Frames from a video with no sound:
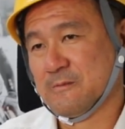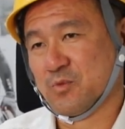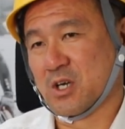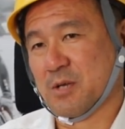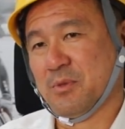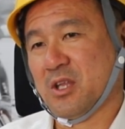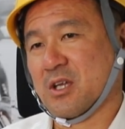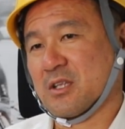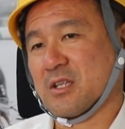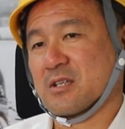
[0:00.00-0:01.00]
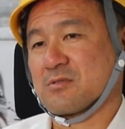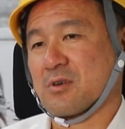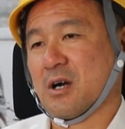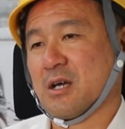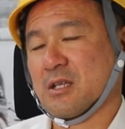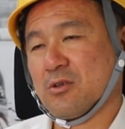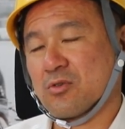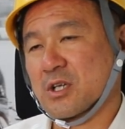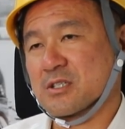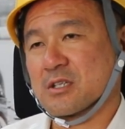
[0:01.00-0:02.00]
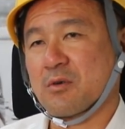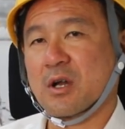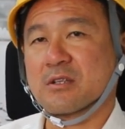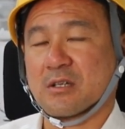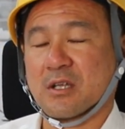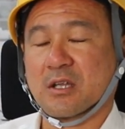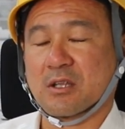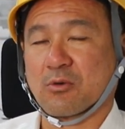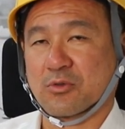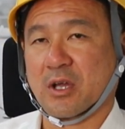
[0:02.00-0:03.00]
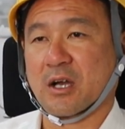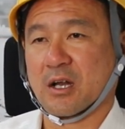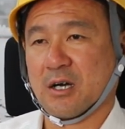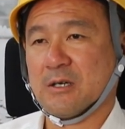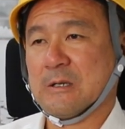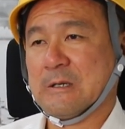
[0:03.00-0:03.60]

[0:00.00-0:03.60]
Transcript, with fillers: だからメーターで出すのが、用出し方わかんないよね、やったことないから。